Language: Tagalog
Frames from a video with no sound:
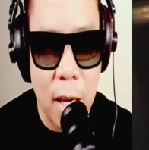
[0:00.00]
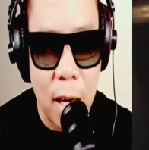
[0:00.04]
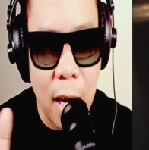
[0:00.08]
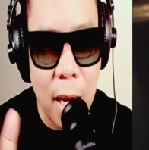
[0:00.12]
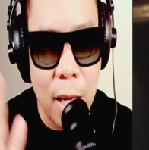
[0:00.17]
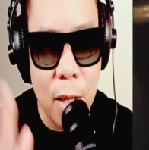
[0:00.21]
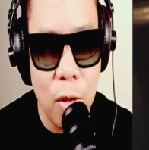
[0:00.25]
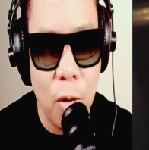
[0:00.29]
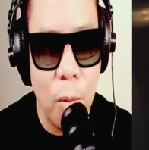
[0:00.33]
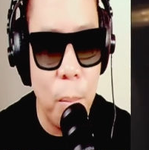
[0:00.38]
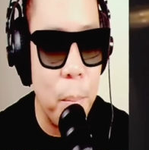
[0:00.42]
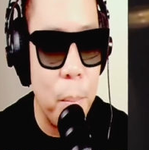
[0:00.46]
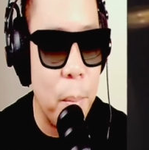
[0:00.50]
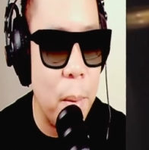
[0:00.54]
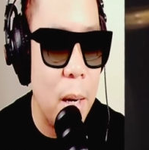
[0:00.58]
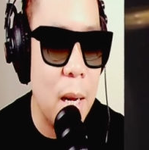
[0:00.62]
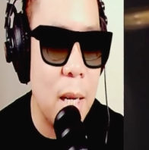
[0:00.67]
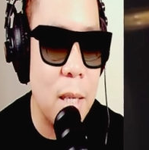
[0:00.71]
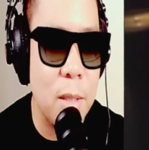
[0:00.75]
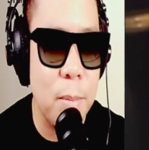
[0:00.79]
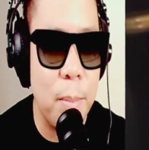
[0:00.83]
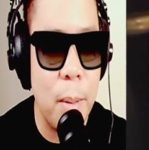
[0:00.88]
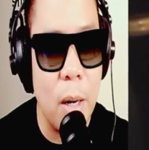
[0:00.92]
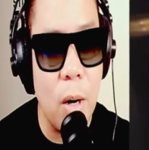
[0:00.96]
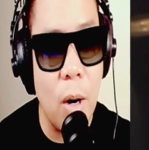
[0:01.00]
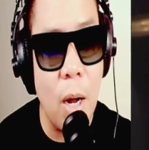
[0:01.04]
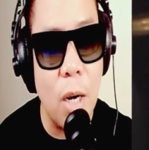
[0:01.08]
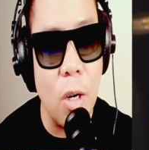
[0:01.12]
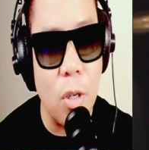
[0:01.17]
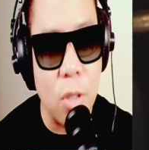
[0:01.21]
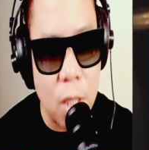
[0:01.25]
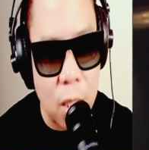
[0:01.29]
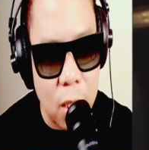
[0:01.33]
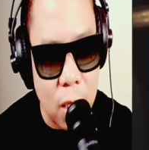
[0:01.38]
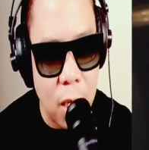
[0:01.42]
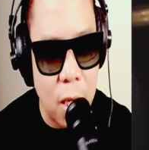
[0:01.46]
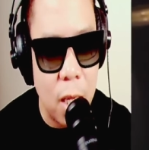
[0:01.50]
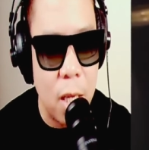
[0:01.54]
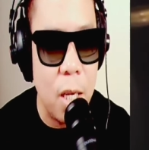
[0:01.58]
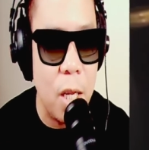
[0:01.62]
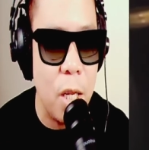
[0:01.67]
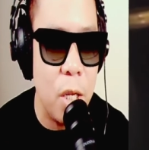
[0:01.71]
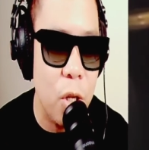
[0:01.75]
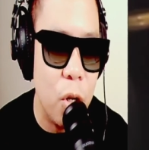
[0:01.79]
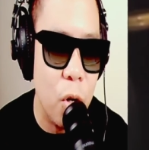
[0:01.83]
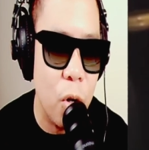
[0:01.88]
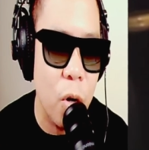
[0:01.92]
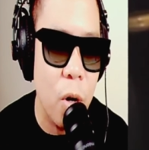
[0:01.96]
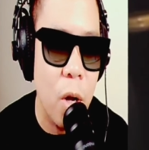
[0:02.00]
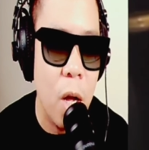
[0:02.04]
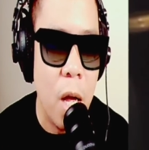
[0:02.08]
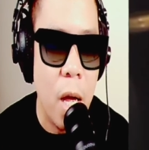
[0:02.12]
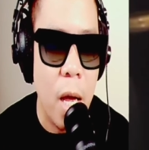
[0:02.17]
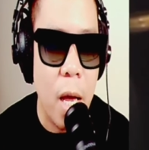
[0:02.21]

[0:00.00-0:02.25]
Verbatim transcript: Random Pinas. Pero ano sa tingin ninyo?